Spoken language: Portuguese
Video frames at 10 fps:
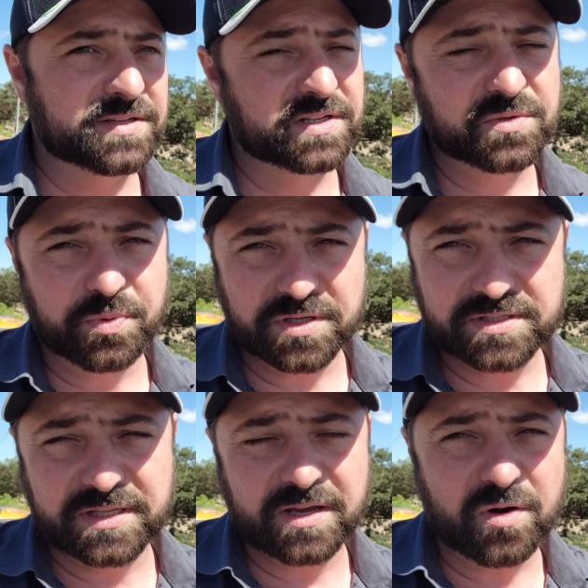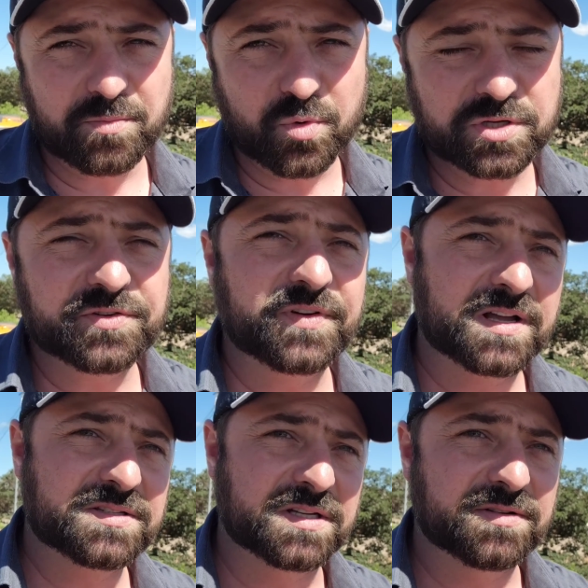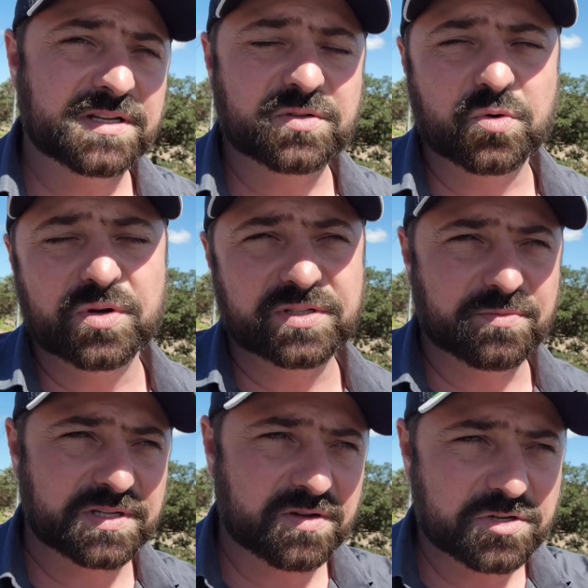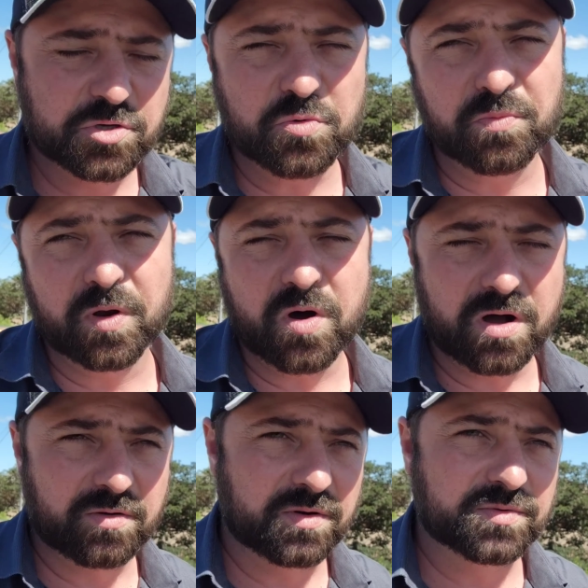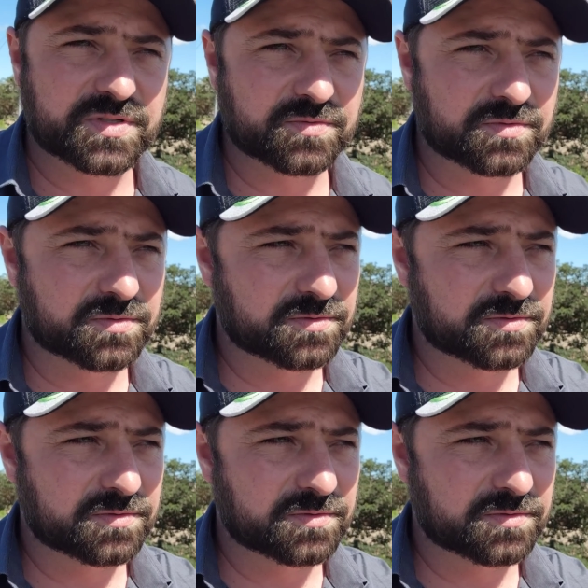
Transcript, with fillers: às vezes pode ter uma modificação nas coisas, mas eu acho que o bloco, o, o,